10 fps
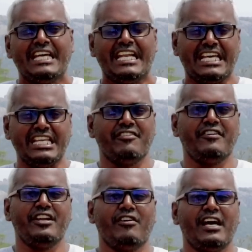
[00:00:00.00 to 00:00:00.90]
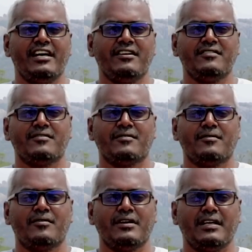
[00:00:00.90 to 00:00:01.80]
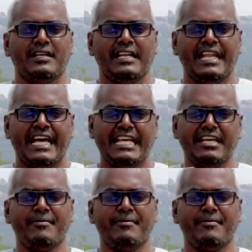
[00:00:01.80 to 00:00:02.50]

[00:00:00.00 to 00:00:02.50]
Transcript: இன்னைக்கு இந்த வீடியோவில் நிறைய